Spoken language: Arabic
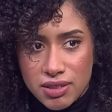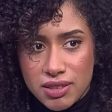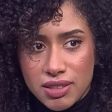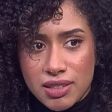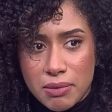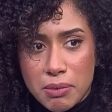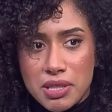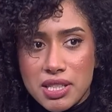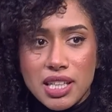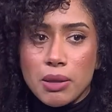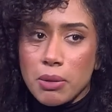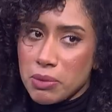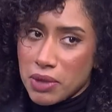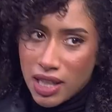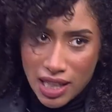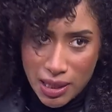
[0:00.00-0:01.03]
يخس بس احنا ما
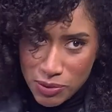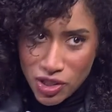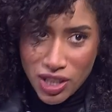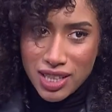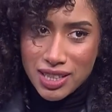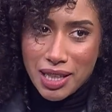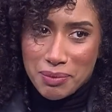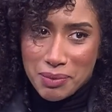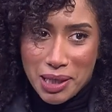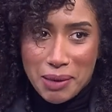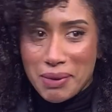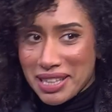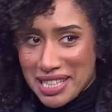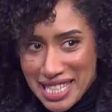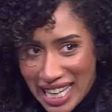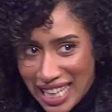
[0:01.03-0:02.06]
بنتكلمش على بنتكلم على
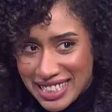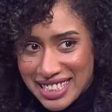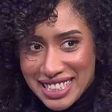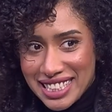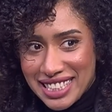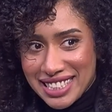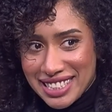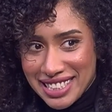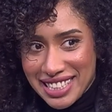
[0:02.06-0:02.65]
الناس العاديين